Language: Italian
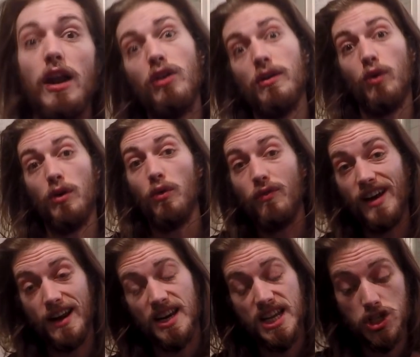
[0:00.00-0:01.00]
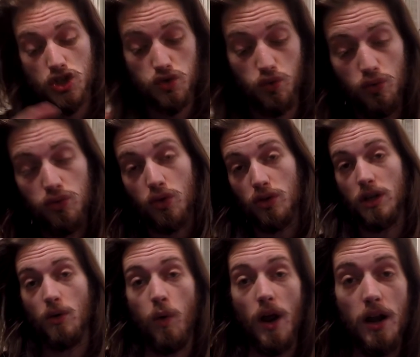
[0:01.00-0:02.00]
Allora volevo fare il riassunto di
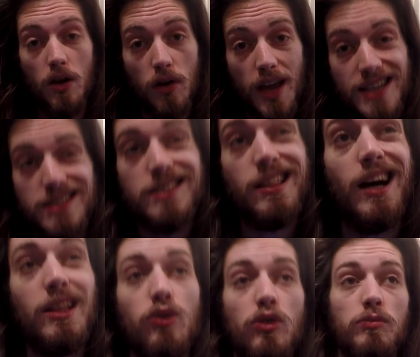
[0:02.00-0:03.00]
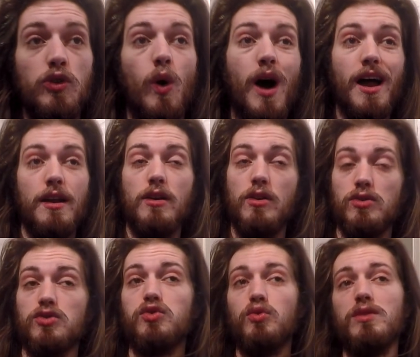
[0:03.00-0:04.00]
quello che è stato il mio anno
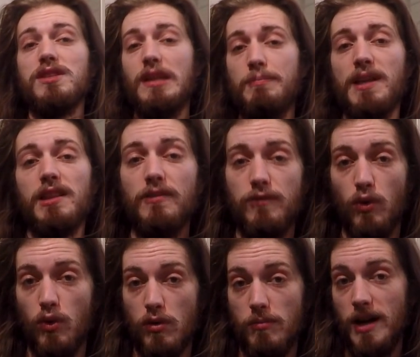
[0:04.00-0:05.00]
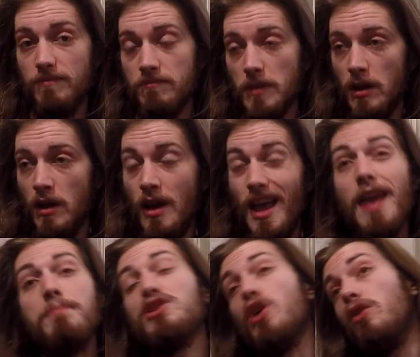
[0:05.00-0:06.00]
su questa piattaforma. E
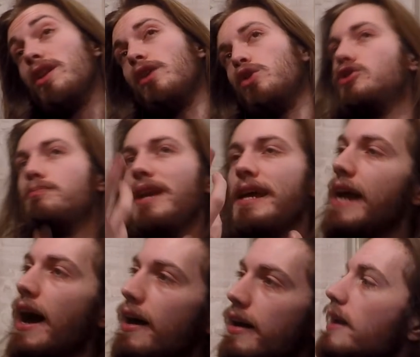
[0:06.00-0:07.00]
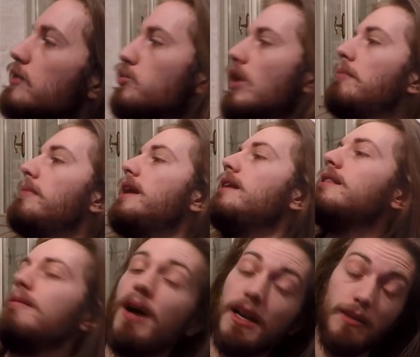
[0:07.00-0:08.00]
bisogna cosplayare
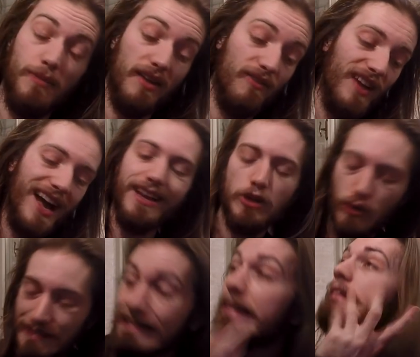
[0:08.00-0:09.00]
naturalmente Marty McFly, tornare